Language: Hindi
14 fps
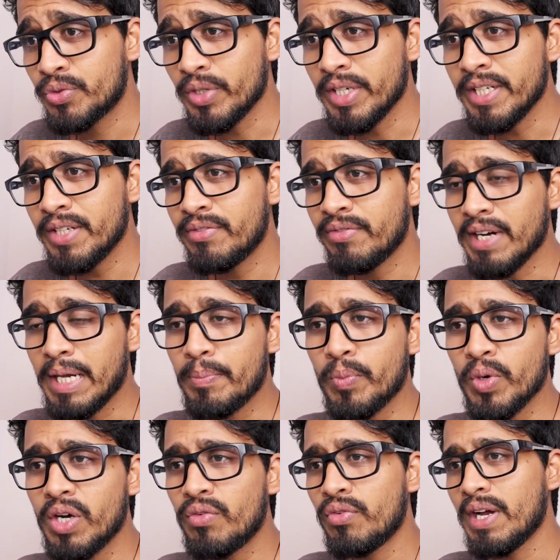ट्वेंटी फाइव
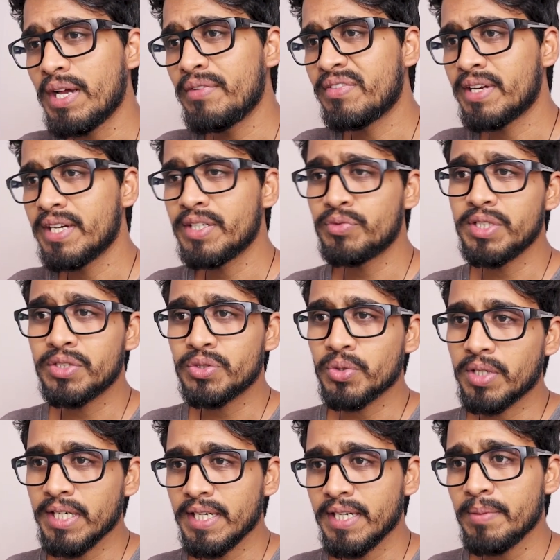पॉइंट फाइव के ट्वीट्स
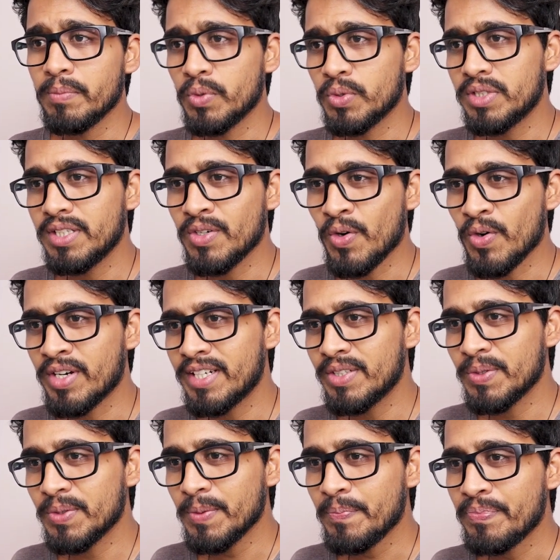हो गए हैं मोदी नौकरी
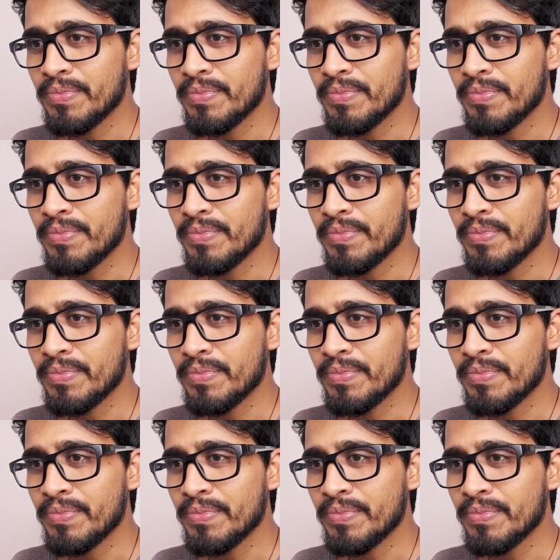दो